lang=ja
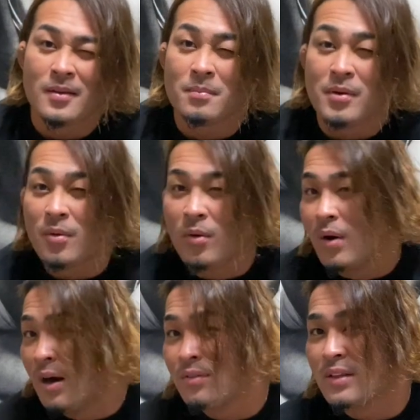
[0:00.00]

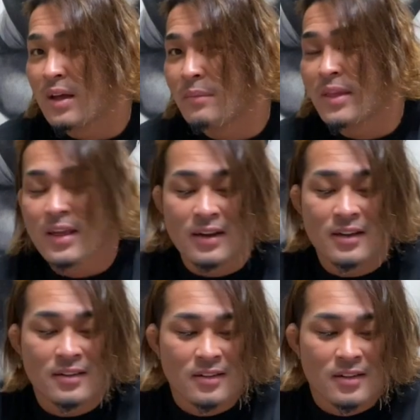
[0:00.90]
ビフォーアフターみたいな
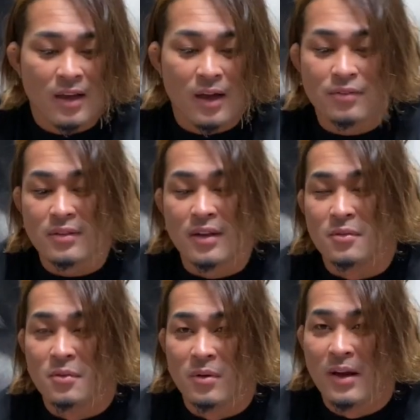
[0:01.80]
アフターの
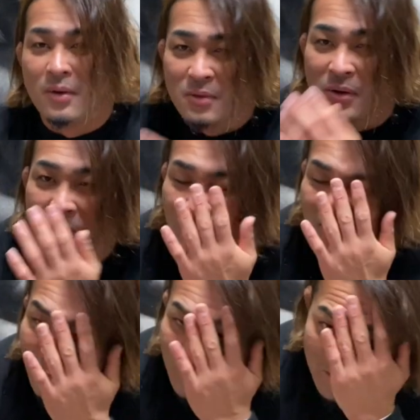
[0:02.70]
動画を撮ります
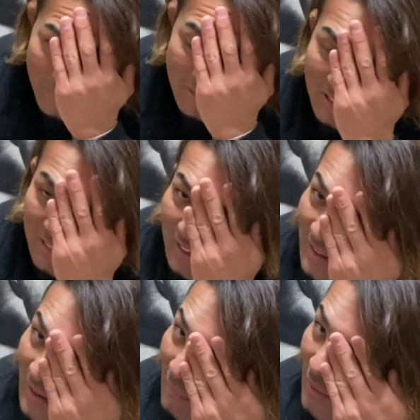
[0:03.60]
イメチェンでき
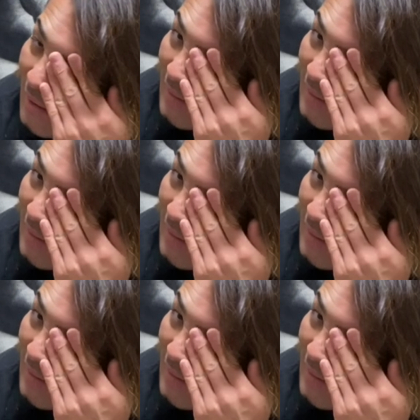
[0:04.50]
れば